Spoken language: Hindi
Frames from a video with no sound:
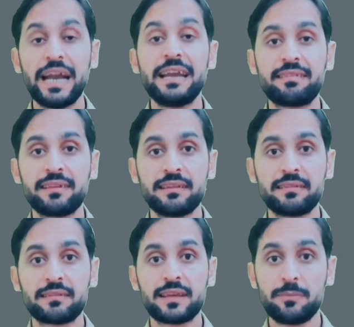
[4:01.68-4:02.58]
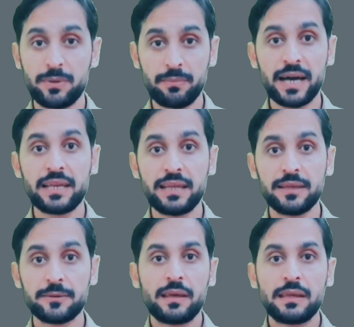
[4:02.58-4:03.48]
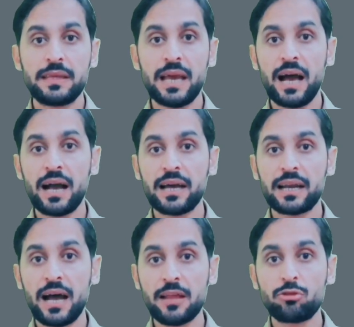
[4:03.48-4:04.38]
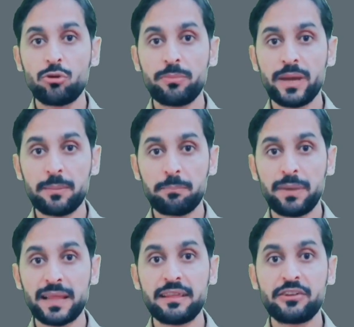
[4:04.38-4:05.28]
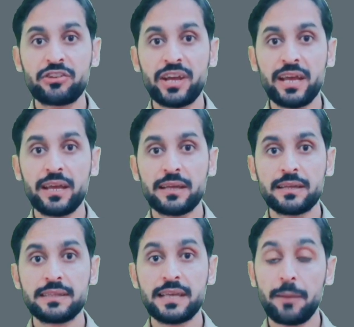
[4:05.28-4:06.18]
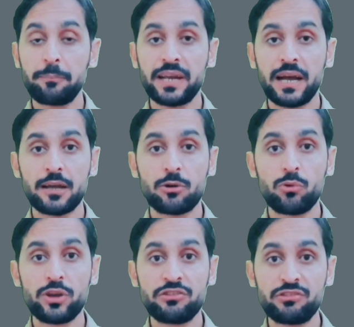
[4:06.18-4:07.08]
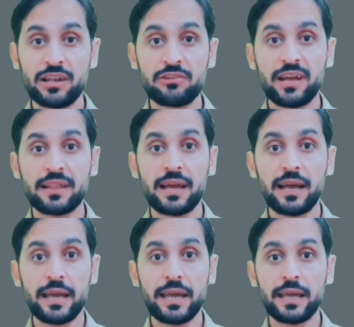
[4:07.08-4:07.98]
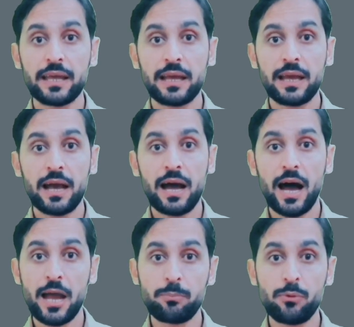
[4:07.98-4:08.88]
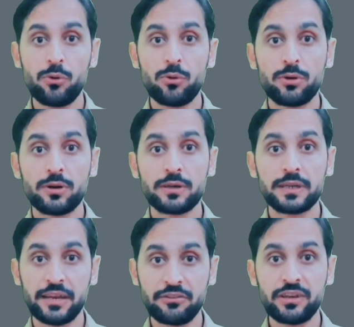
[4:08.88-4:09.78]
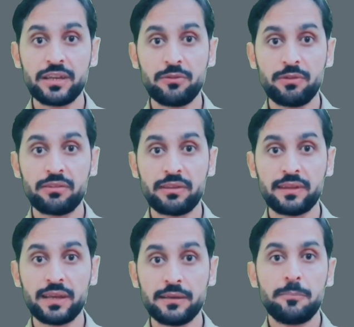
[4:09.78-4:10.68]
एडिसन्स की बीमारी या अगर आंतों में बंदिश है या फिर अगर कोई जल जाता है हाइपो टेंशन की वजह से